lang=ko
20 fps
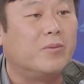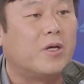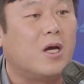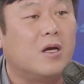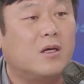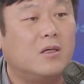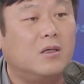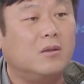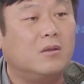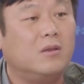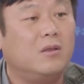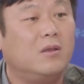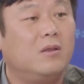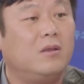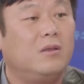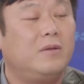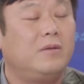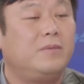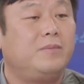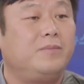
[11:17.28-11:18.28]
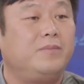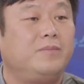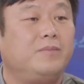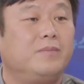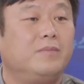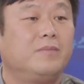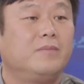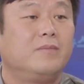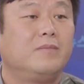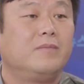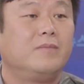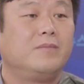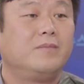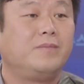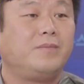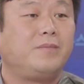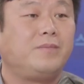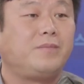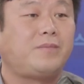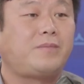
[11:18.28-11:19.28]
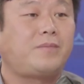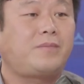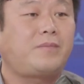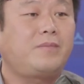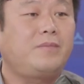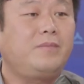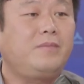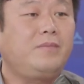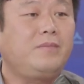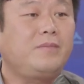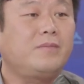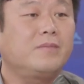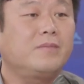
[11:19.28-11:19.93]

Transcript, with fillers: 이건 그런 것들이 이미 많이 나오고 있는데 참